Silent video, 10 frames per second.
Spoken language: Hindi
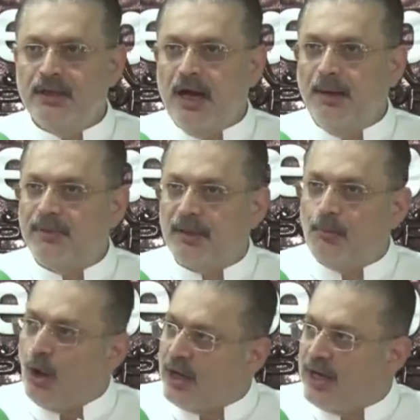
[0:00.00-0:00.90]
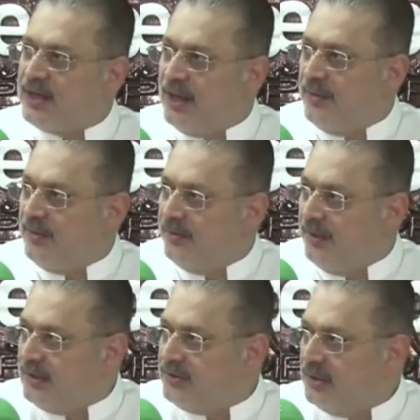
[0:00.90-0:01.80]
आप देखें मौका क्या है
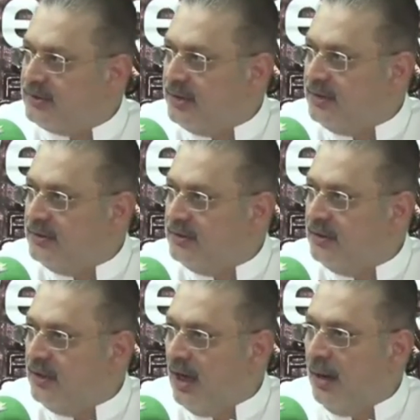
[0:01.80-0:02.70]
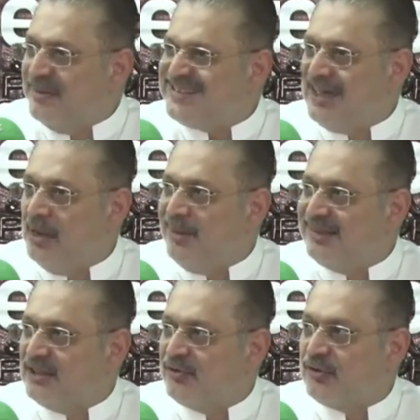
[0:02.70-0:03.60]
एहतजाज का आप
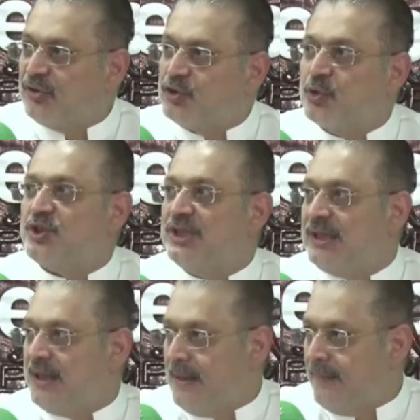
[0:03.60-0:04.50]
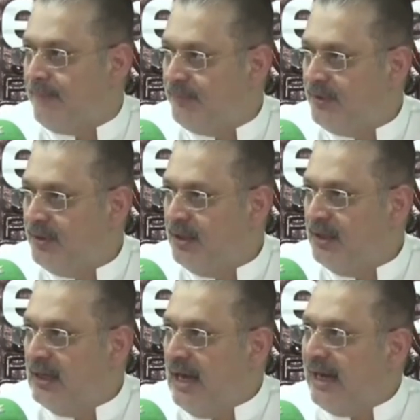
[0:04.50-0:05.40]
इस्लामाबाद की इस वक्त सिचुएशन क्या है
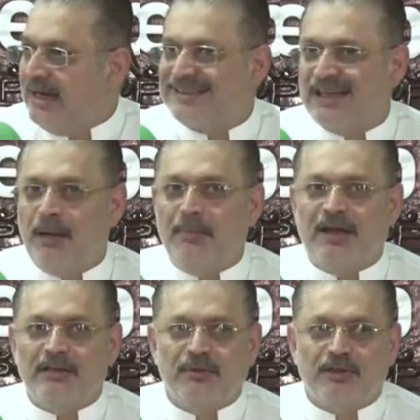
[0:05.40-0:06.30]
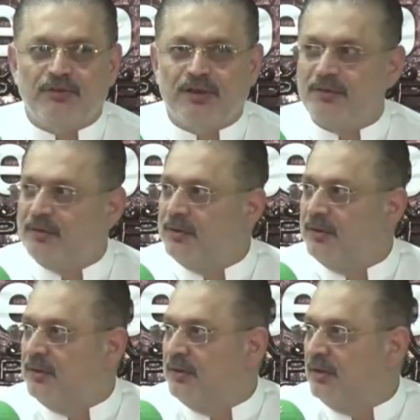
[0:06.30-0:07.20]
अगर इस्लामाबाद में इस वक्त
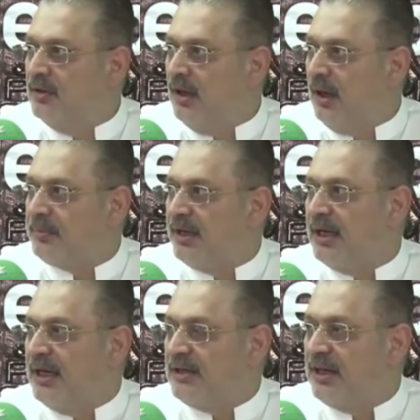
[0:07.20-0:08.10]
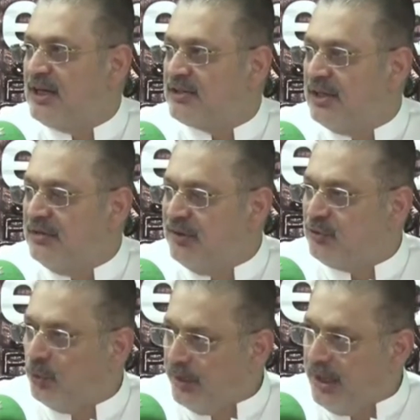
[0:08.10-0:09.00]
आपके एक इंटरनेशनल
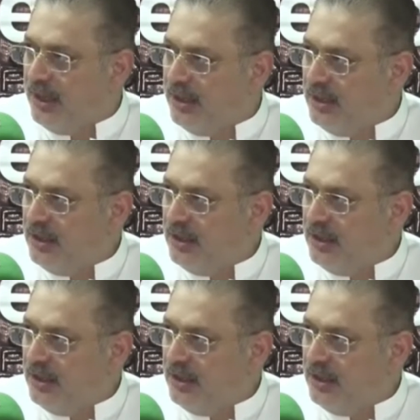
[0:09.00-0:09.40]
इवेंट्स होने हैं